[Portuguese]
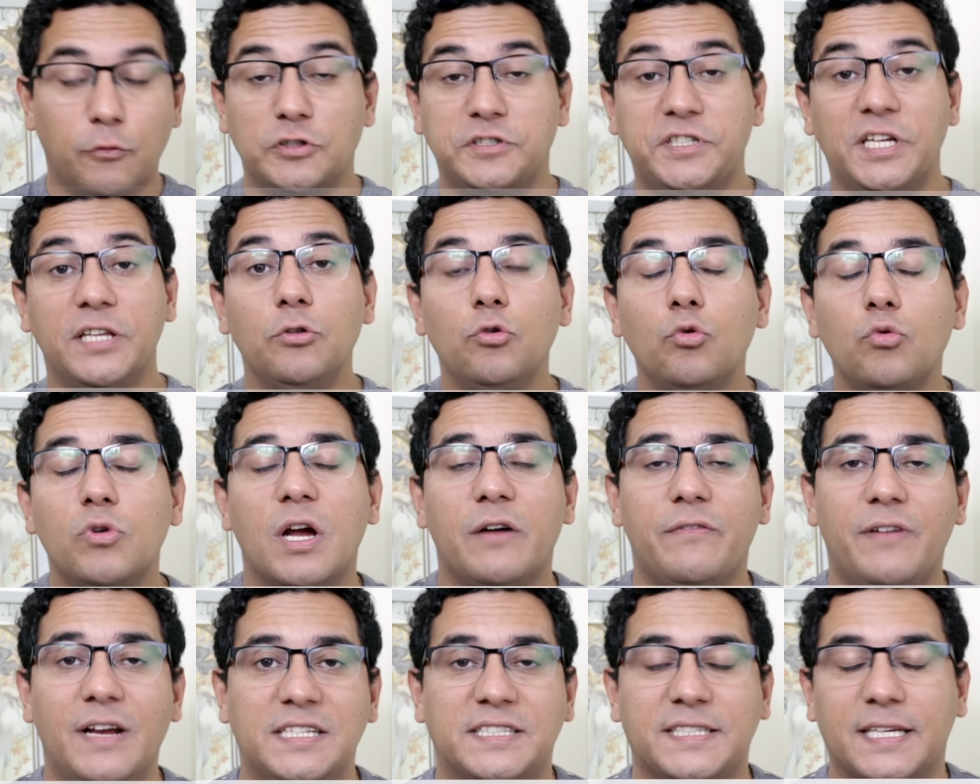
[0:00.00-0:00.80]
Você
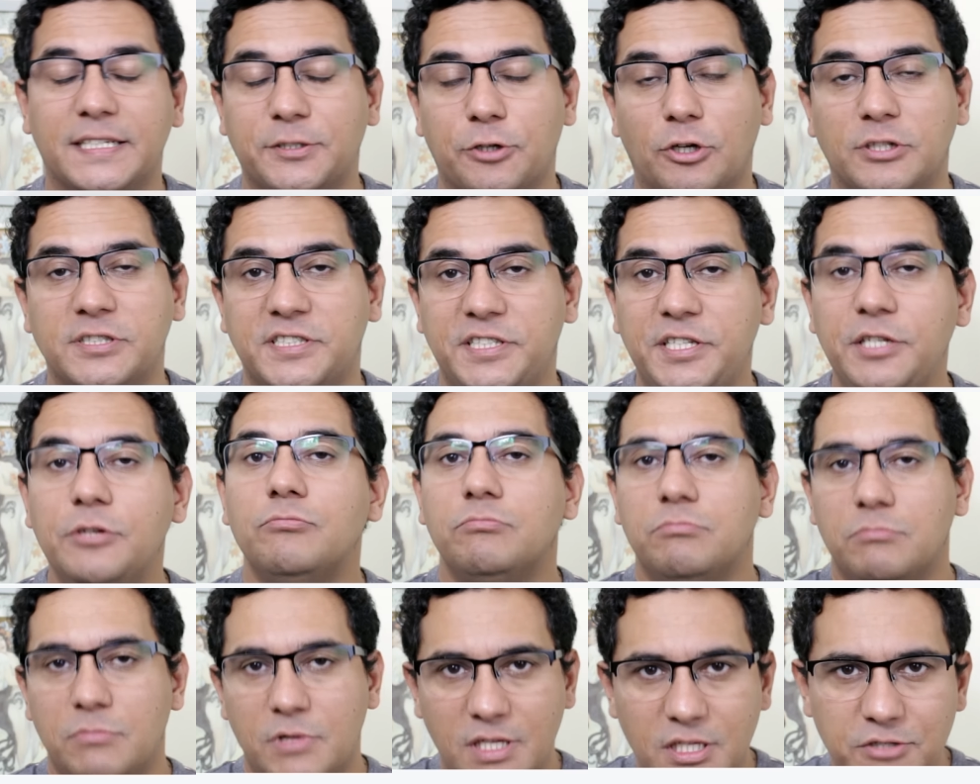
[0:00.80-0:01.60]
nunca vai estar
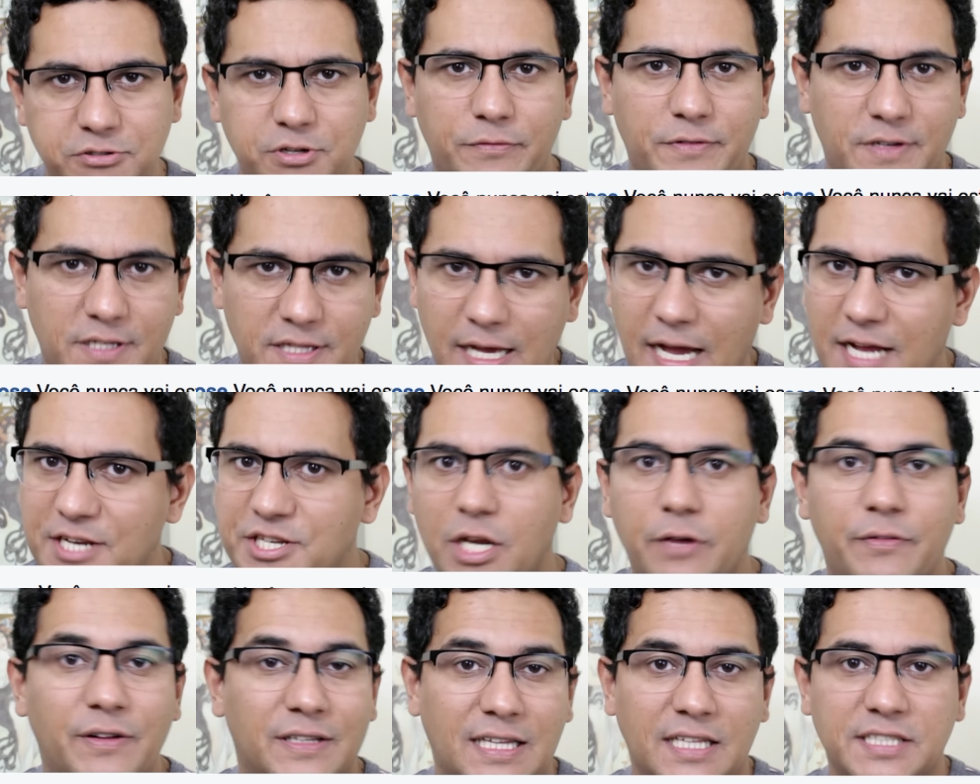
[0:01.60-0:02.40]
sozinho, isso é
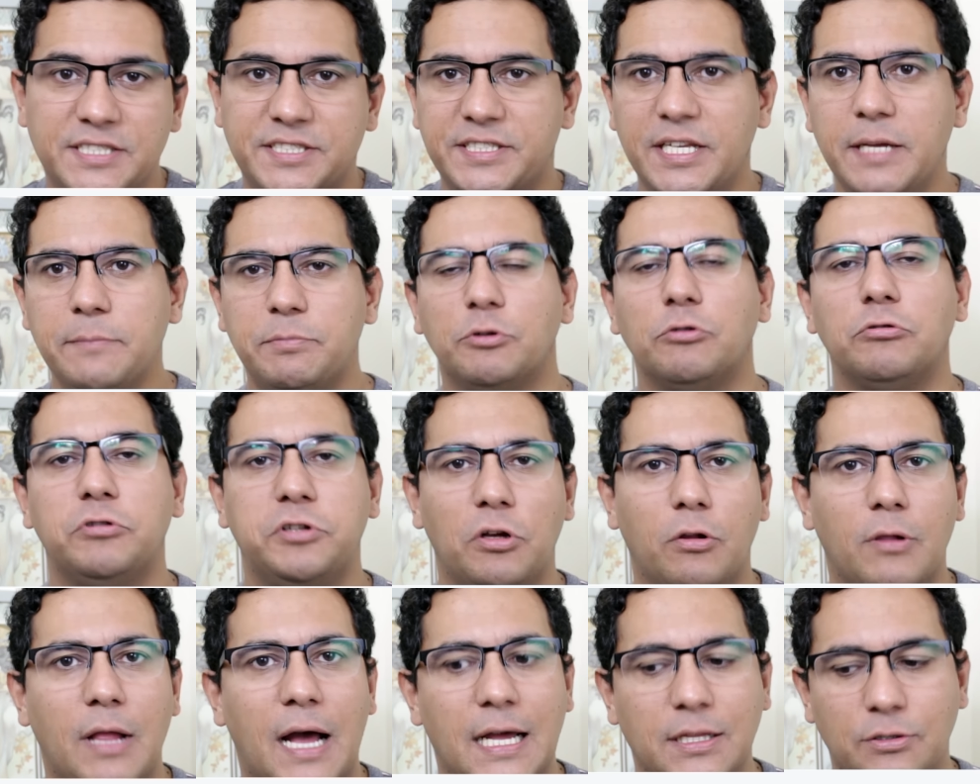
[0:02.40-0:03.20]
verdade, ele vai estar sempre do
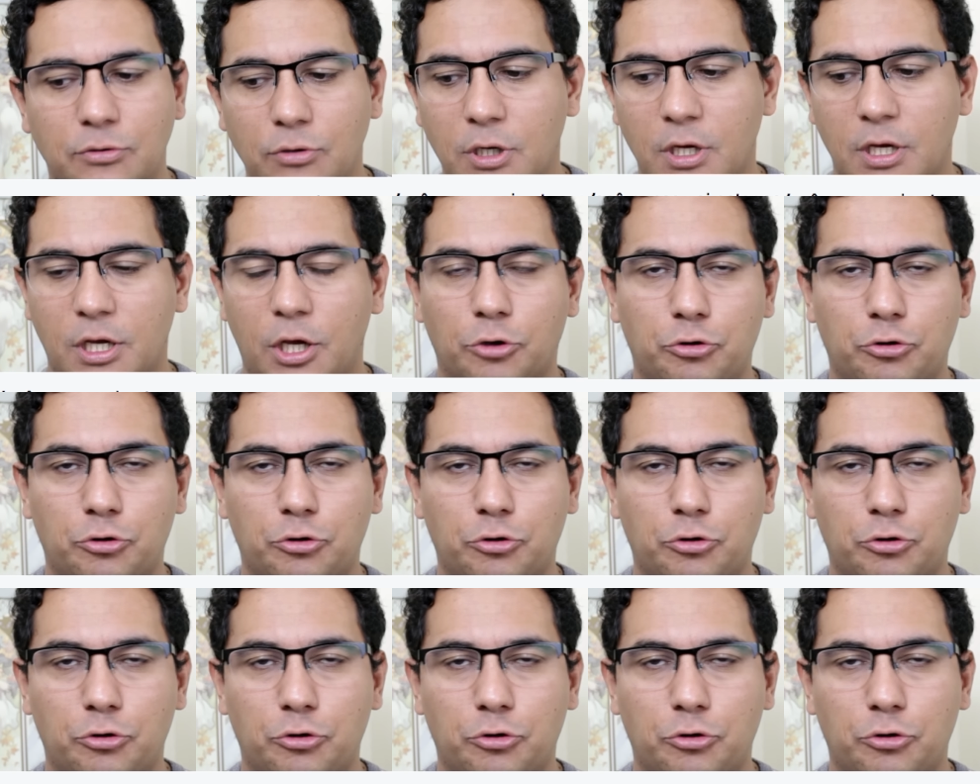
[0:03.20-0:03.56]
seu lado.